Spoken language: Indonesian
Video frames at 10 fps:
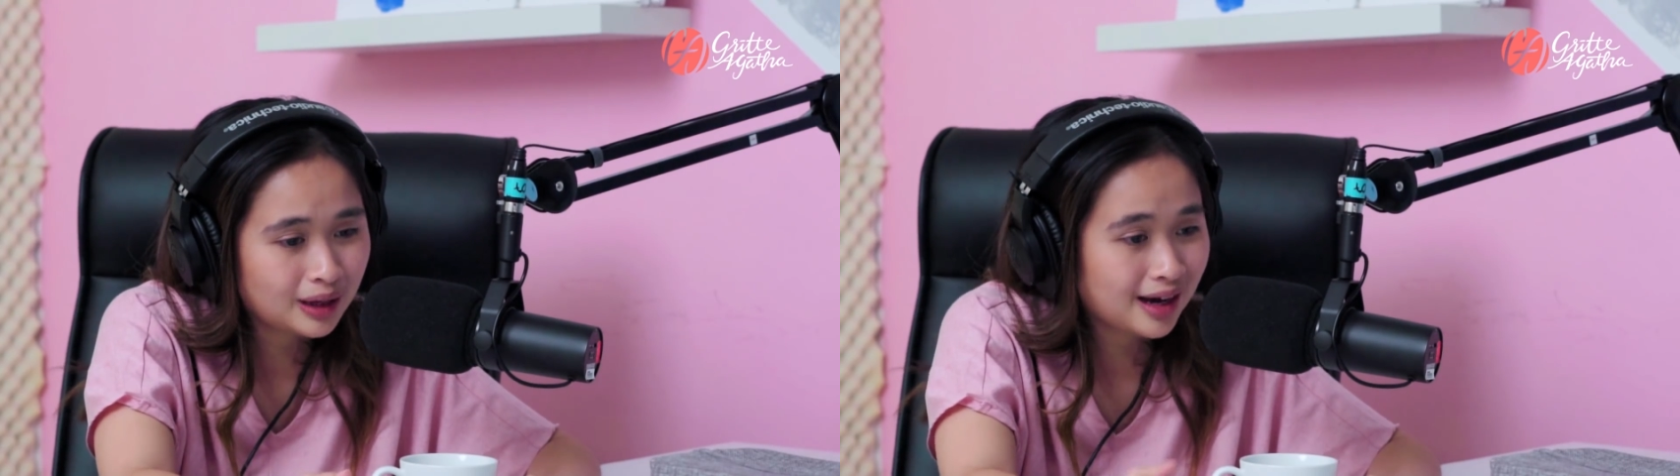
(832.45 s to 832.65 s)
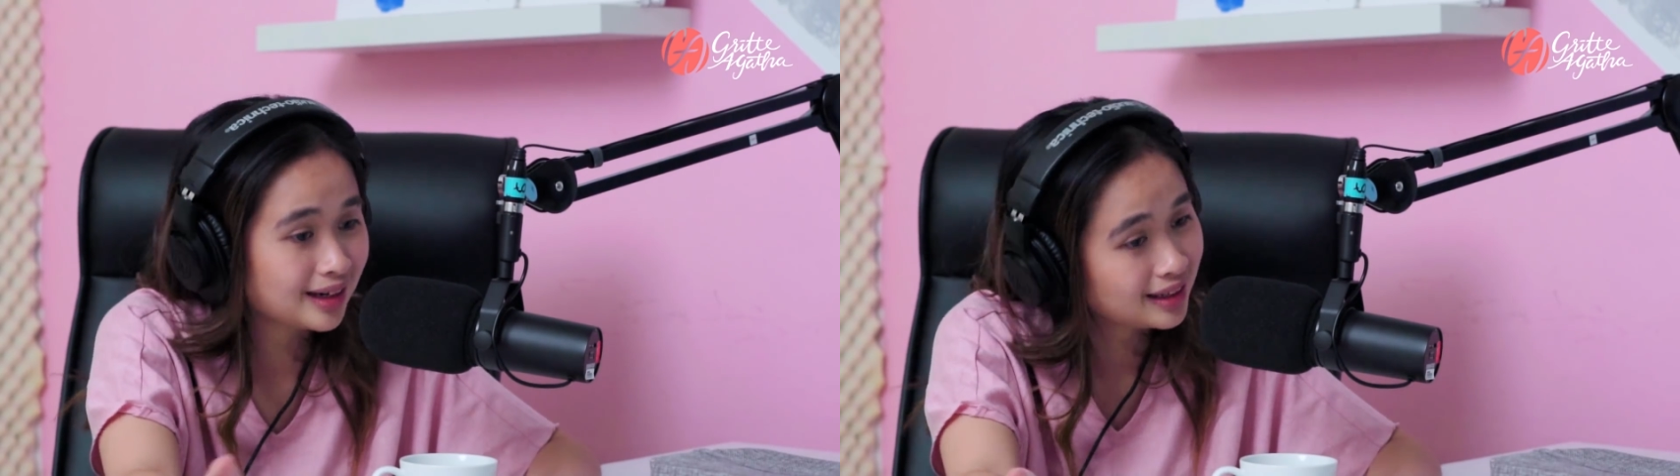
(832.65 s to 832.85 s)

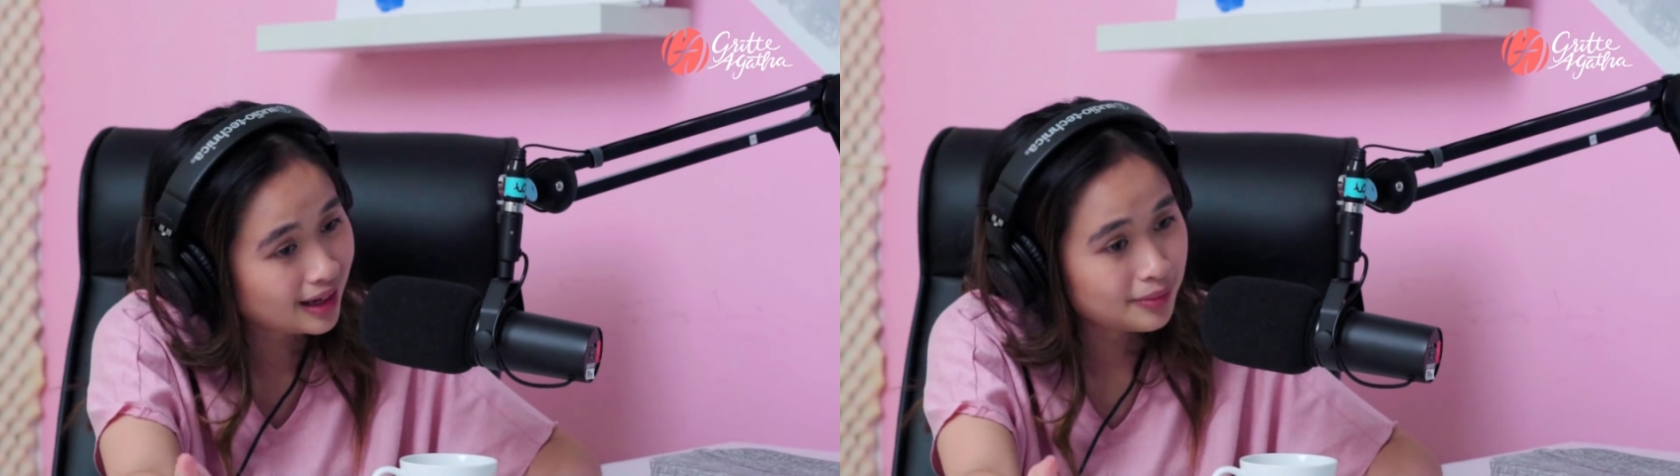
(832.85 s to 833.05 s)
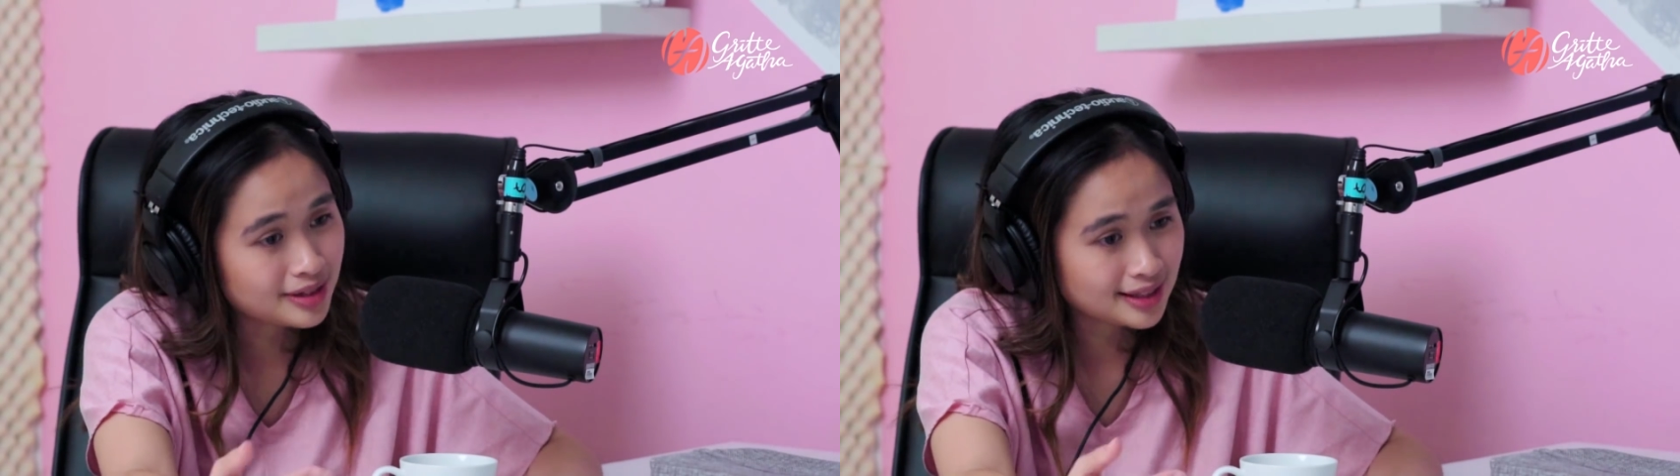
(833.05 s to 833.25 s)
hari
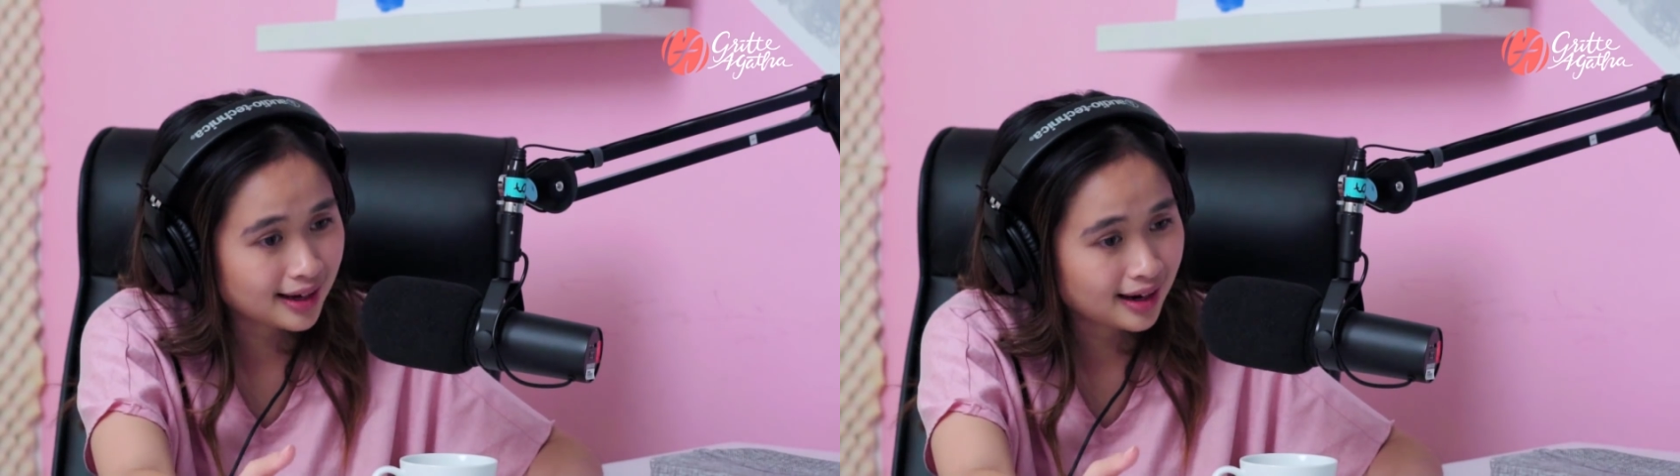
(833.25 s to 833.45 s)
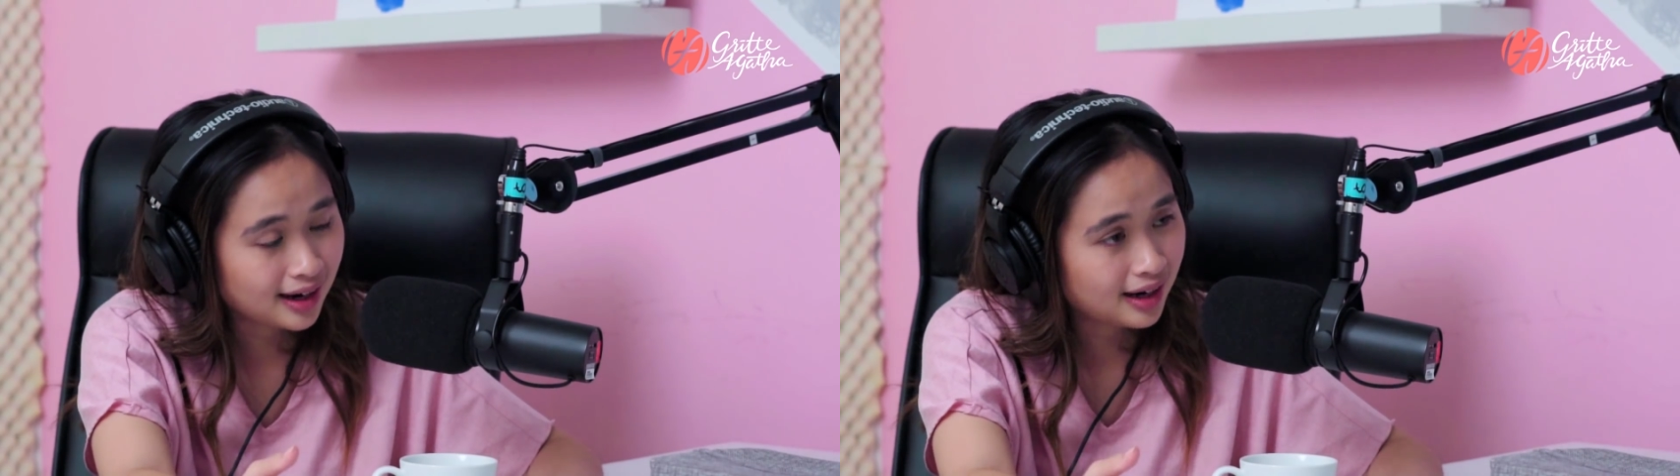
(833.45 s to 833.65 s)
nggak
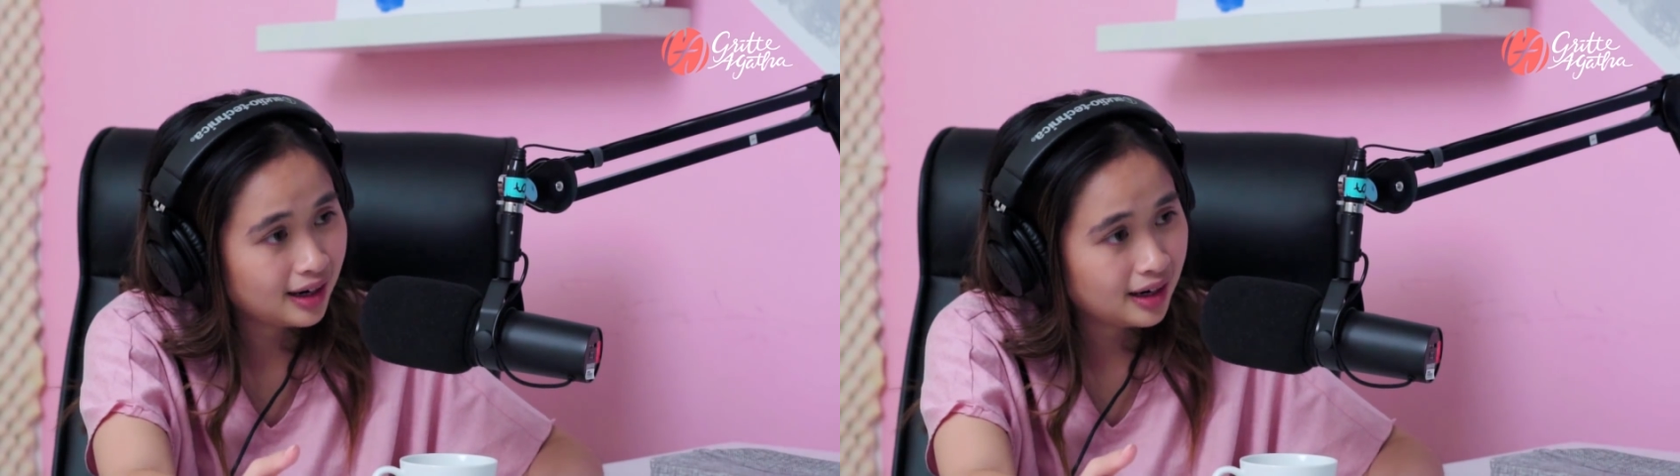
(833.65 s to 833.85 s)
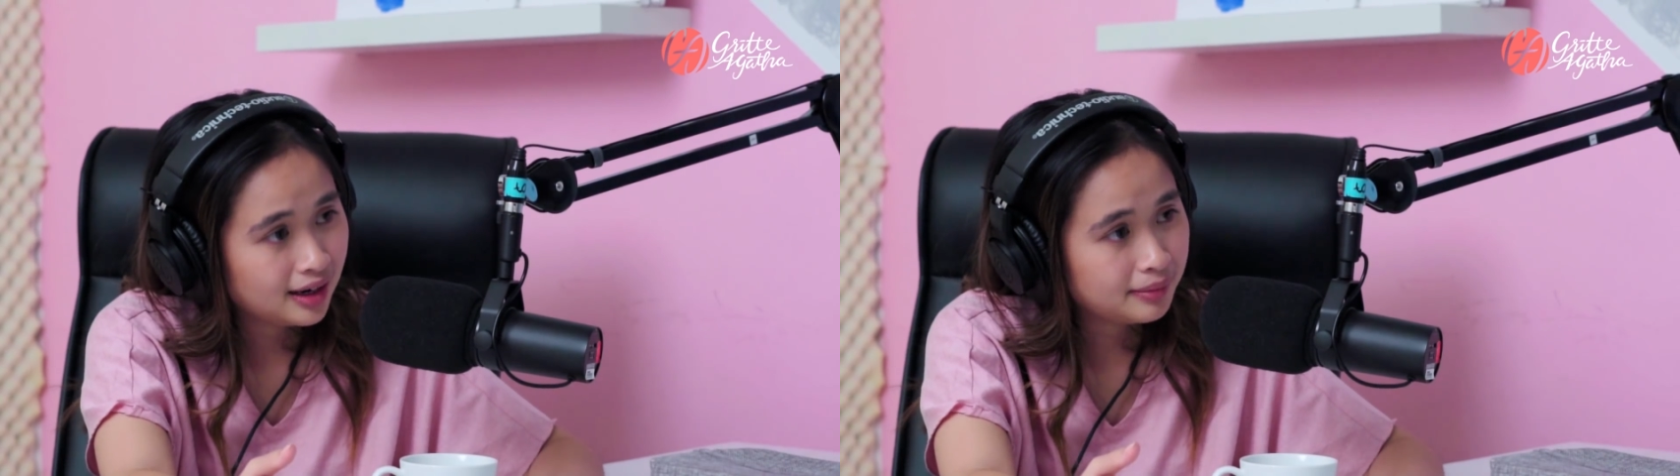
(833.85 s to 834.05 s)
bisa
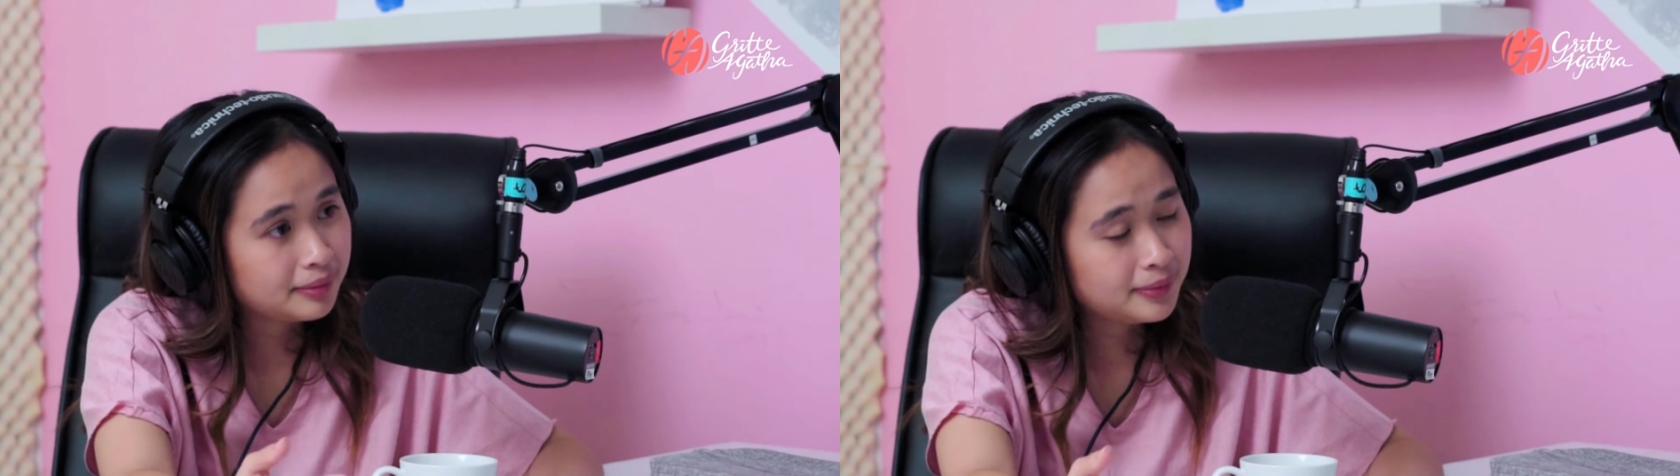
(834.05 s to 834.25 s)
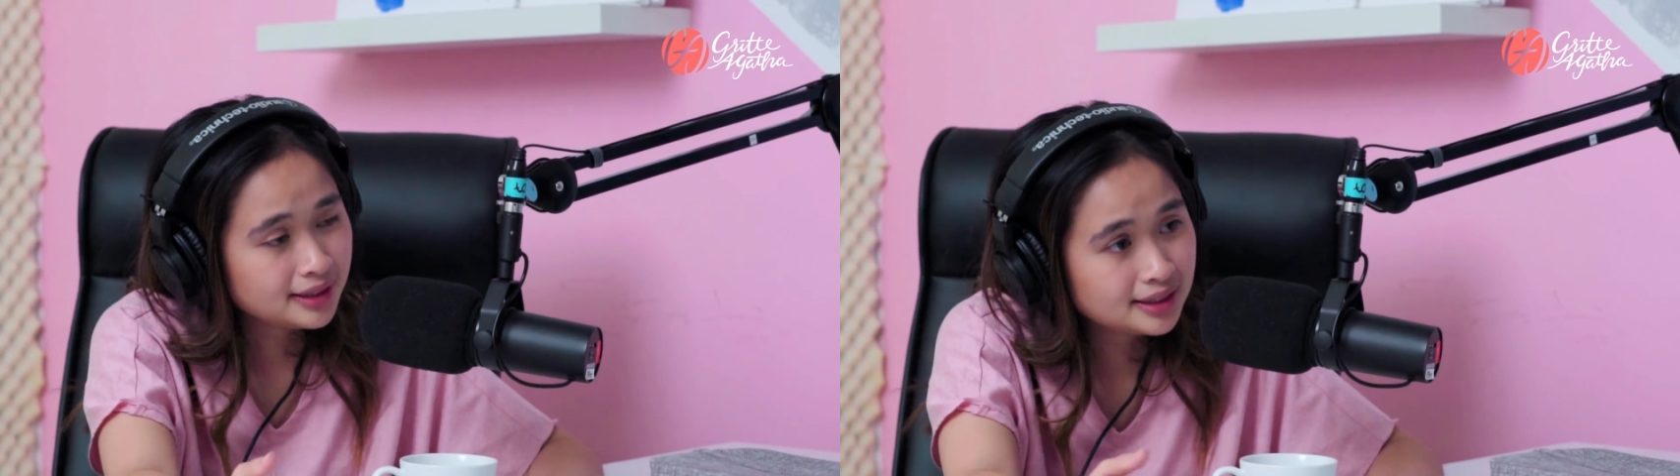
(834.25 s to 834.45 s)

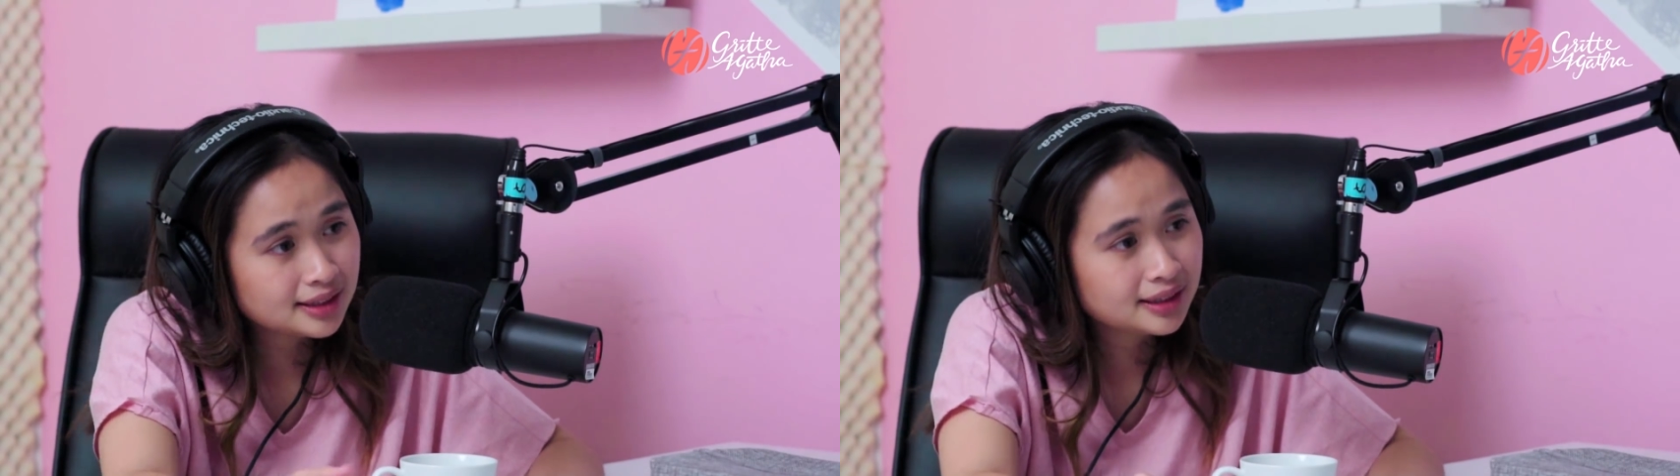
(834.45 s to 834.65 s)
pipis